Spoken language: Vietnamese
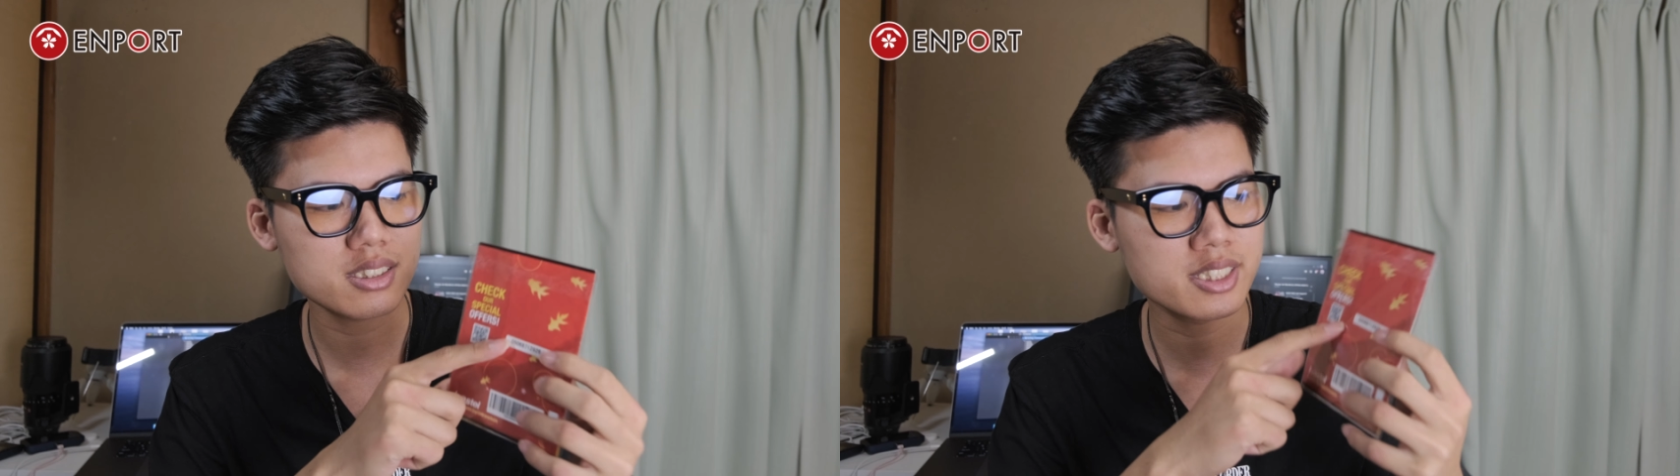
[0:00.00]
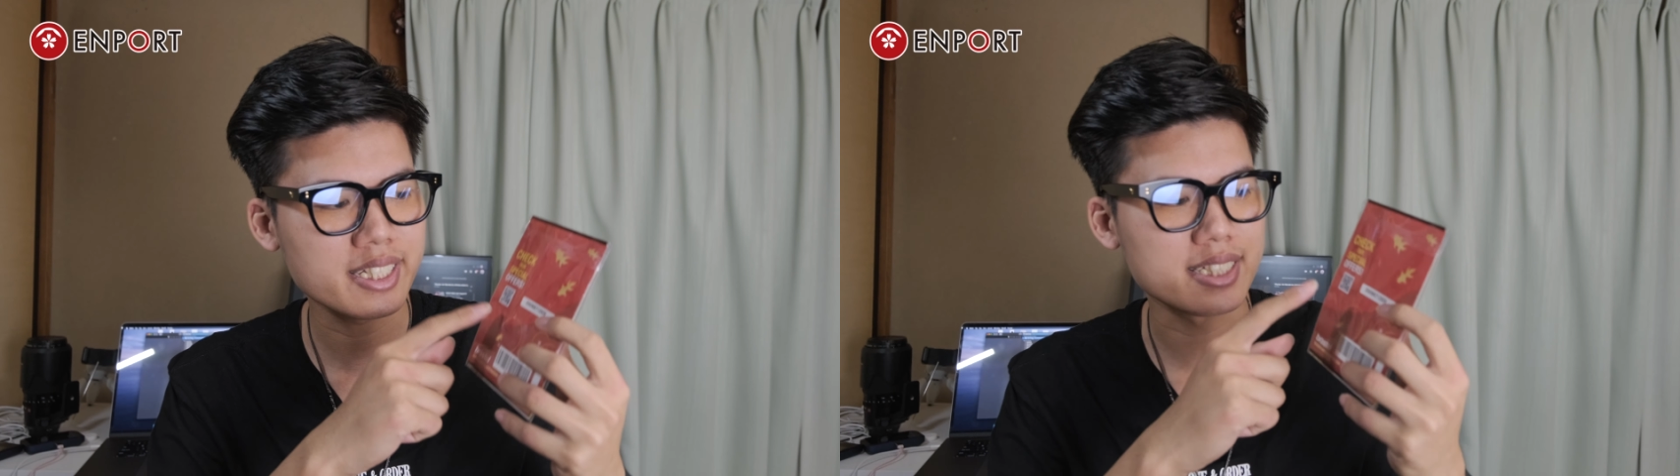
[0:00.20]

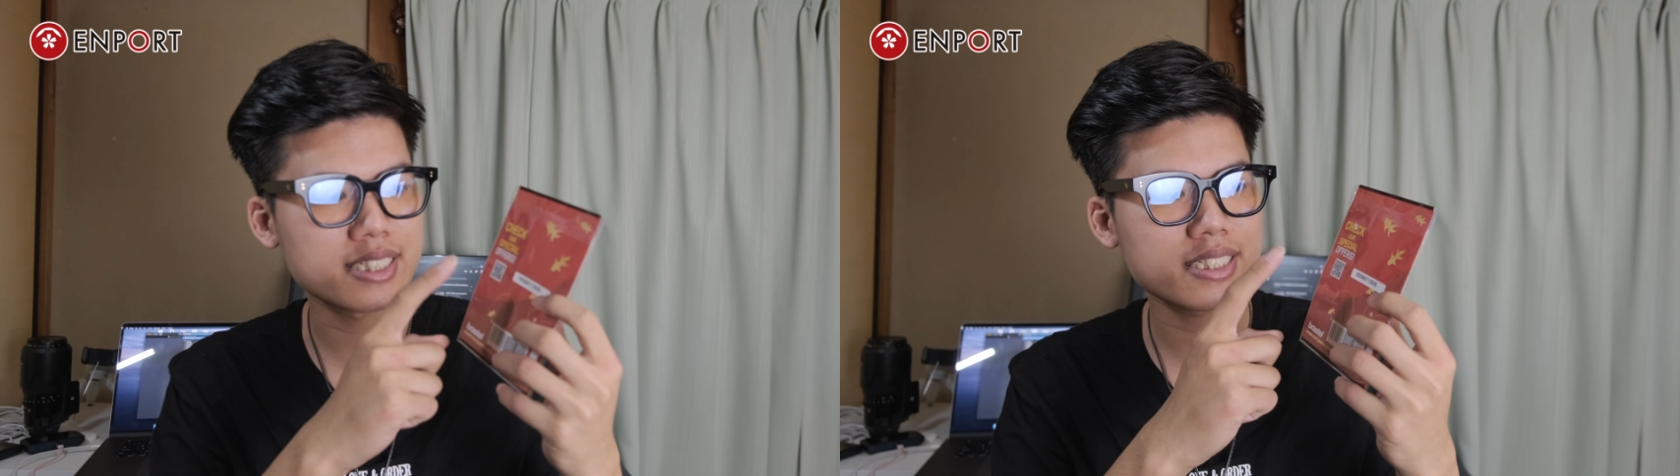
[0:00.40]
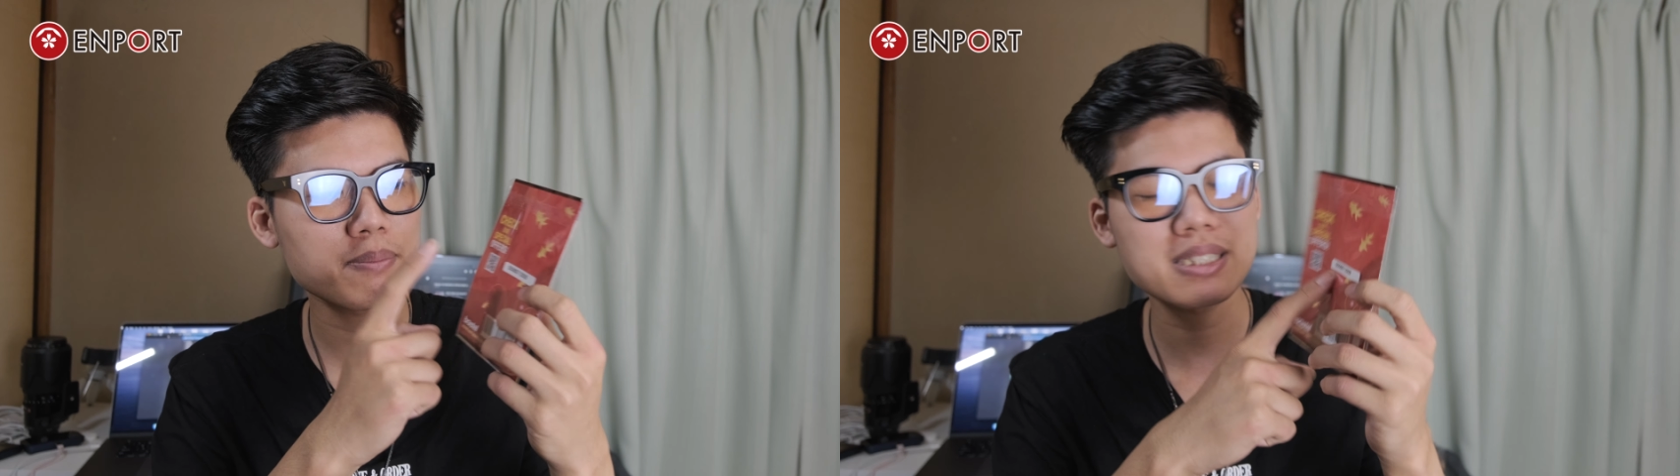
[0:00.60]
chỉ
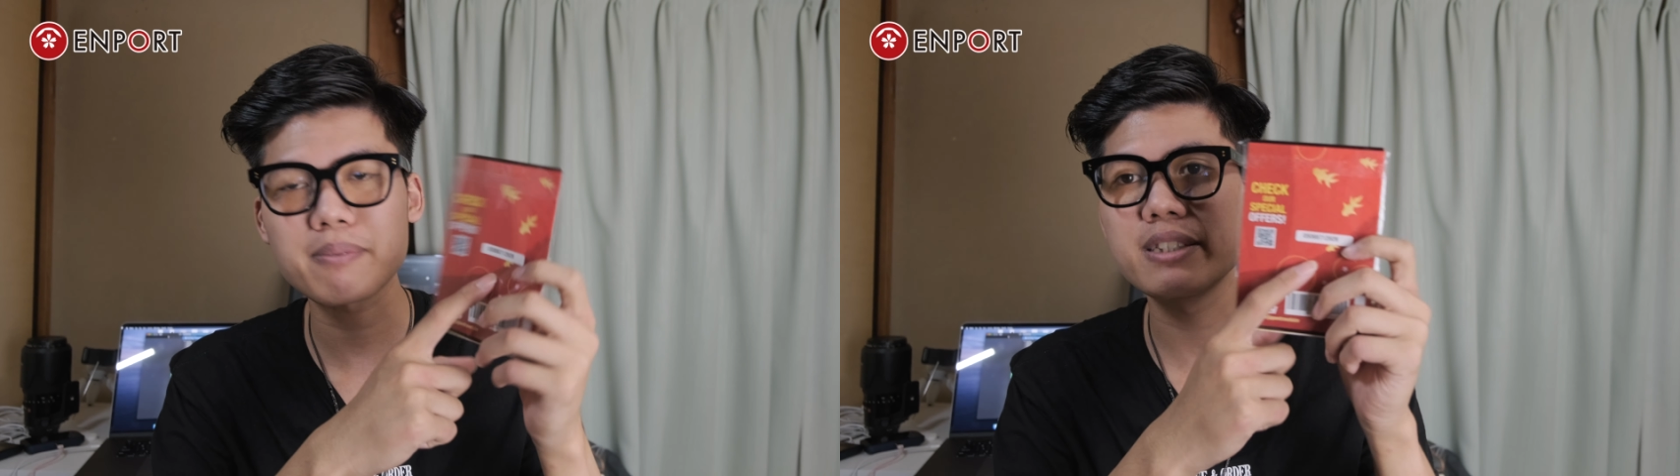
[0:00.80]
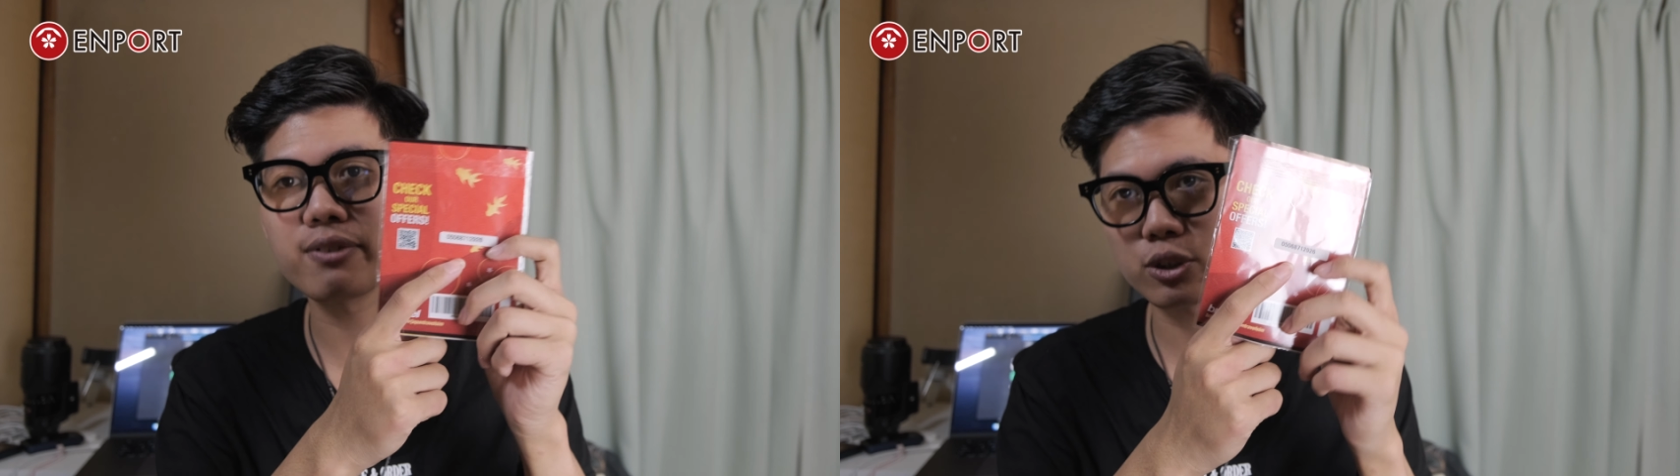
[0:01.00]
chăm
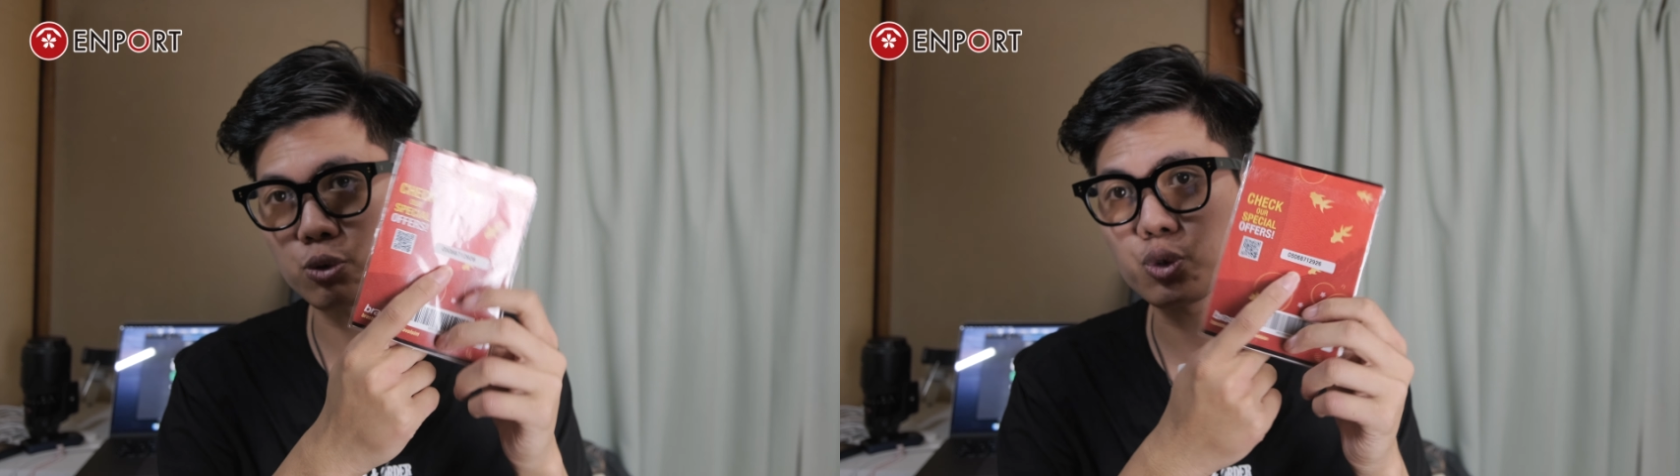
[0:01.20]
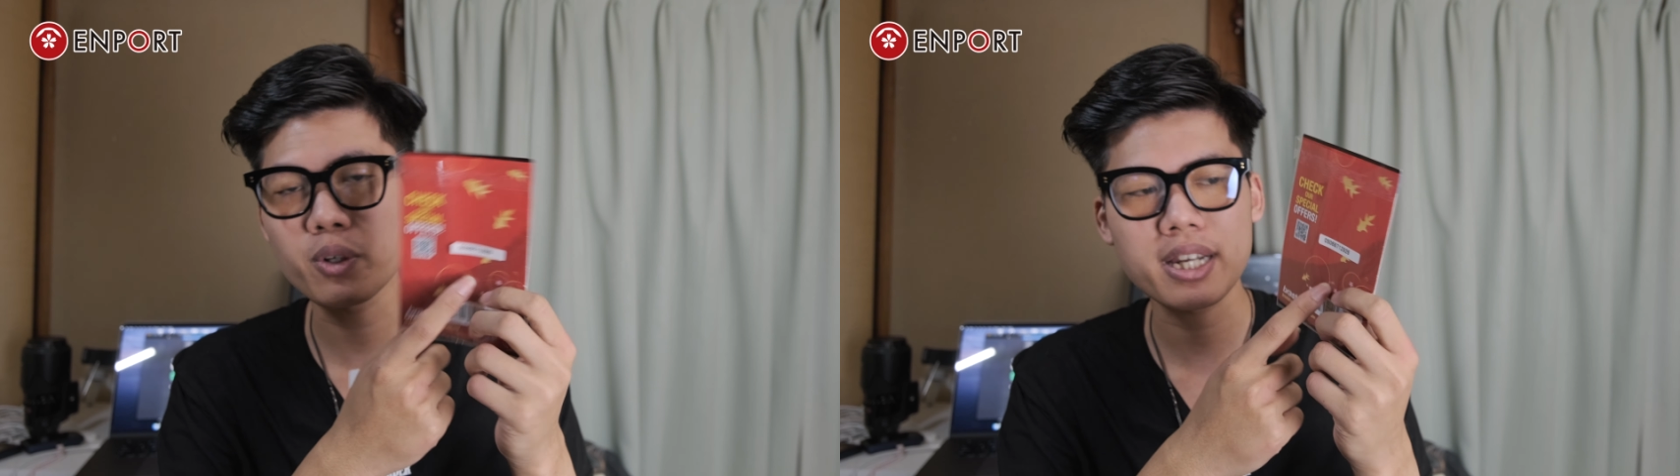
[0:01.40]
chăm nhìn vào
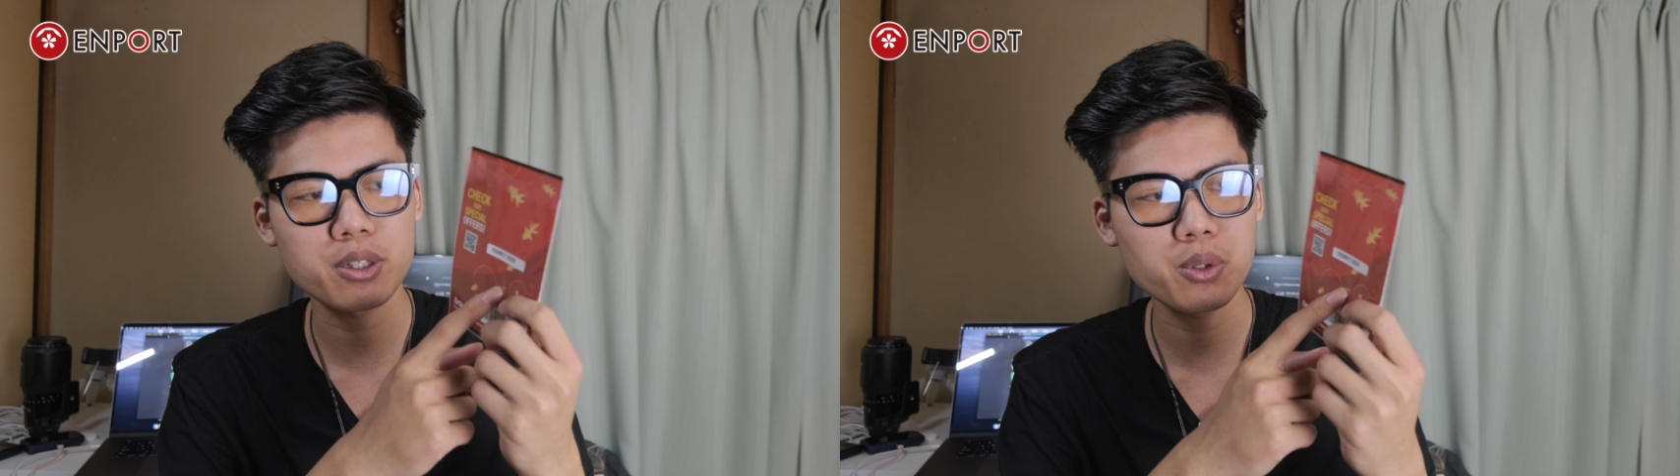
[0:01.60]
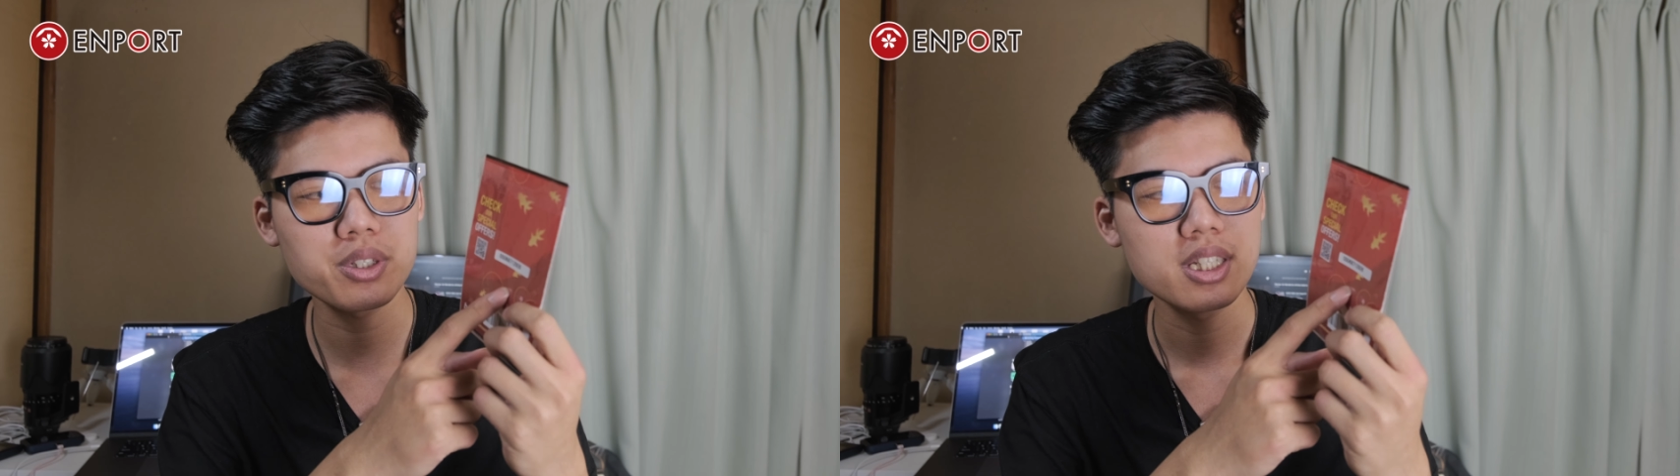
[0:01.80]
số điện thoại này
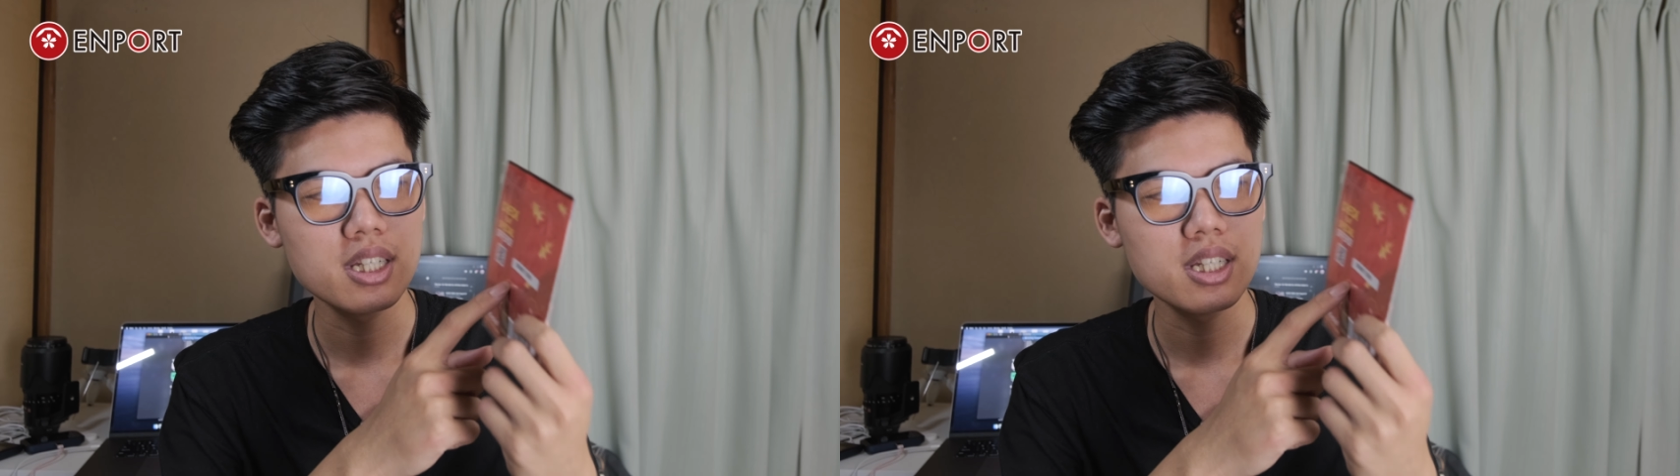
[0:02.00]
thôi